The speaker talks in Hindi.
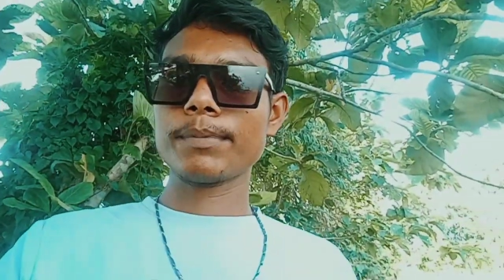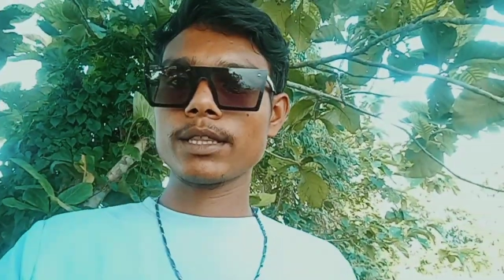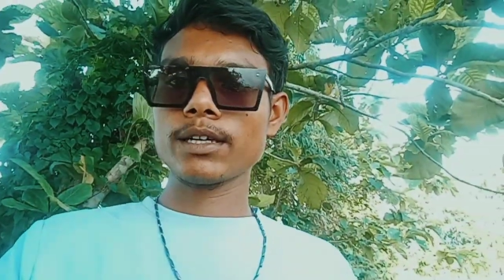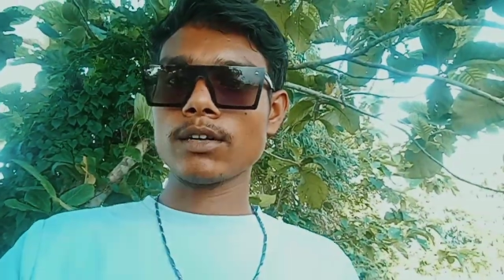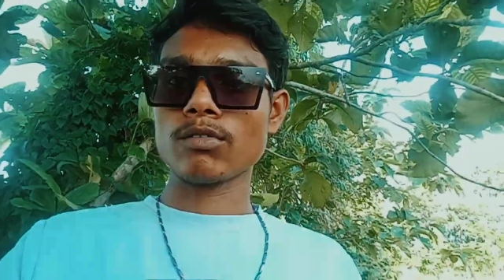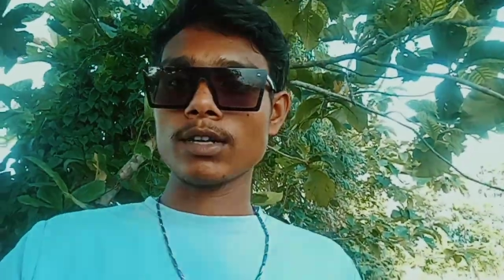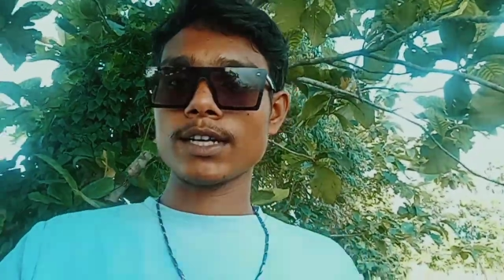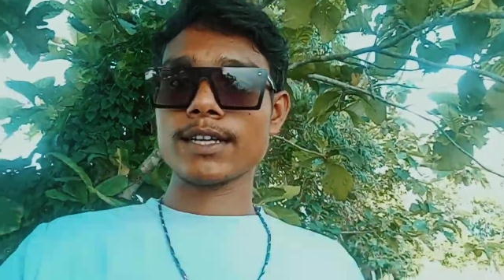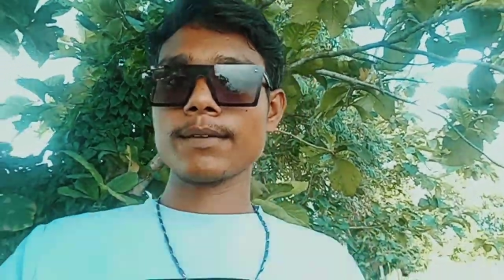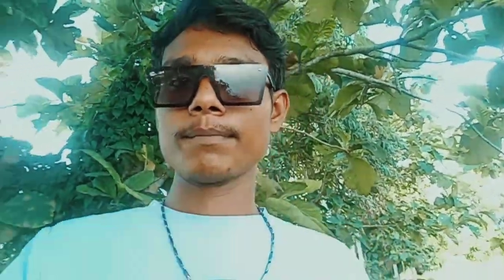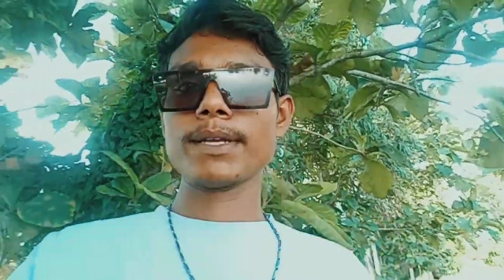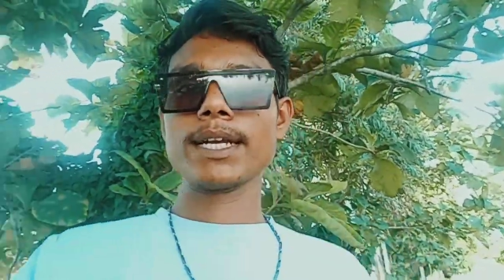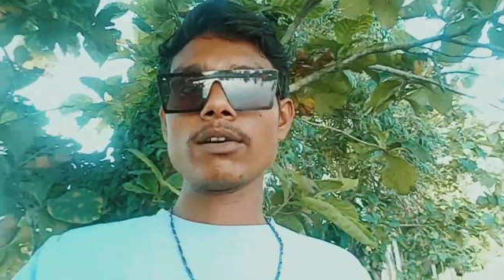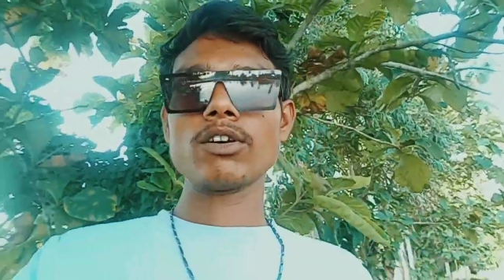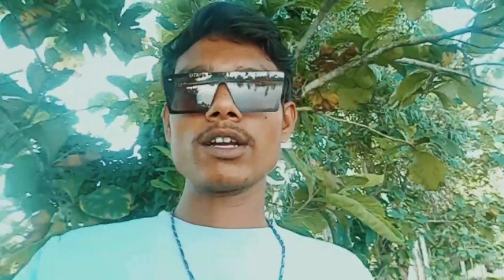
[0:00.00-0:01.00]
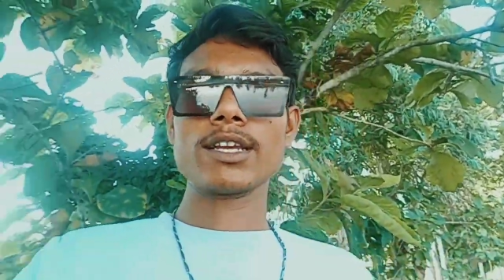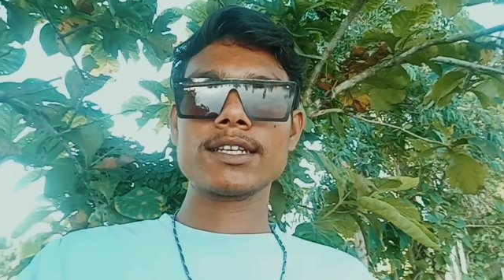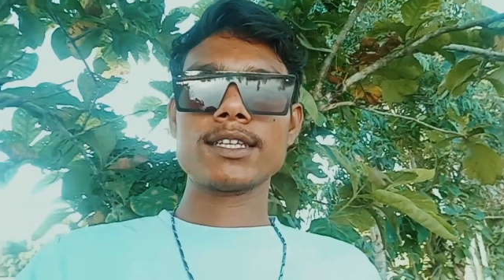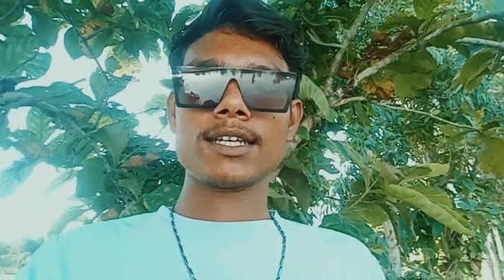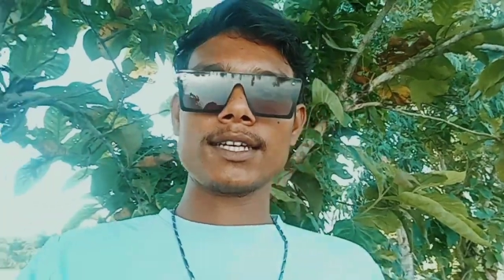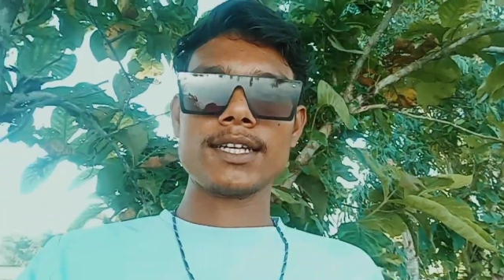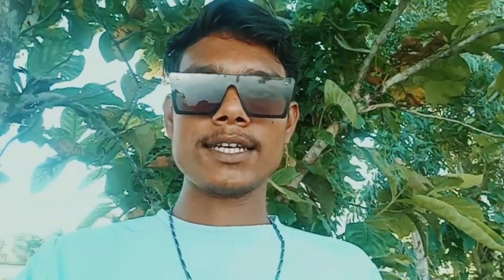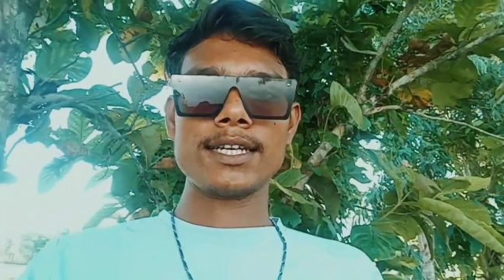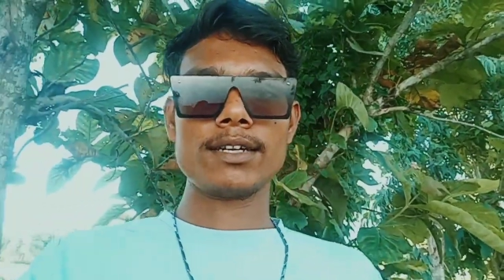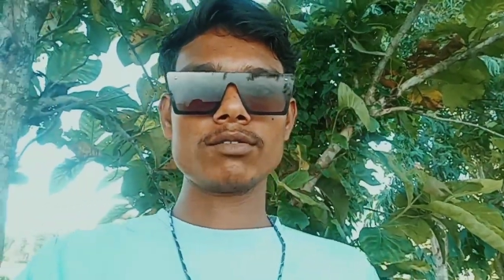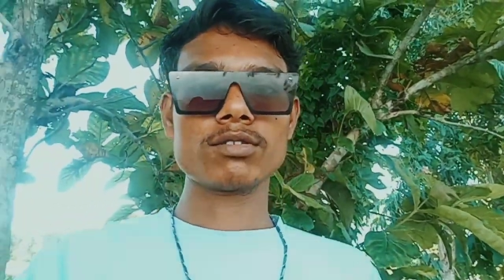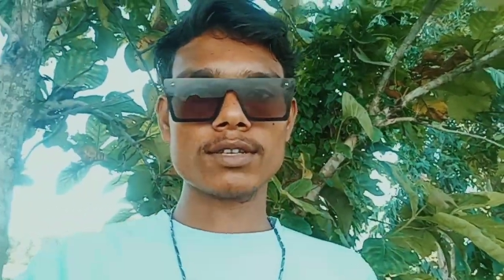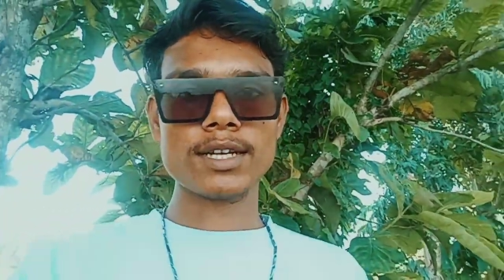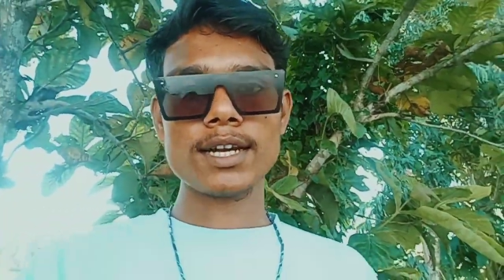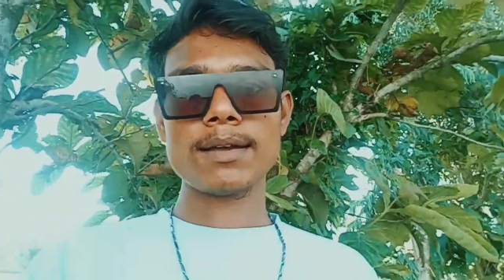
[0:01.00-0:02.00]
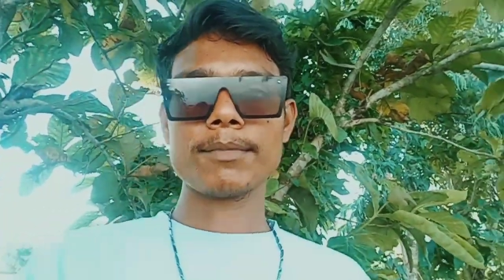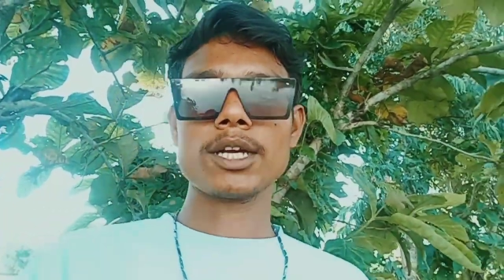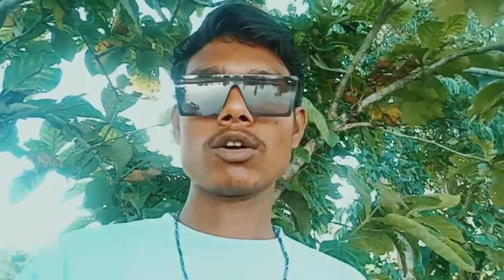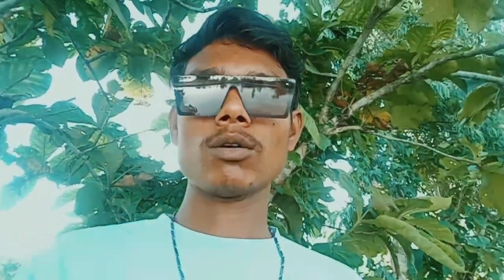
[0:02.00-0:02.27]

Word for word: पता होगा कि मेरा और एक चैनल है उसका नाम है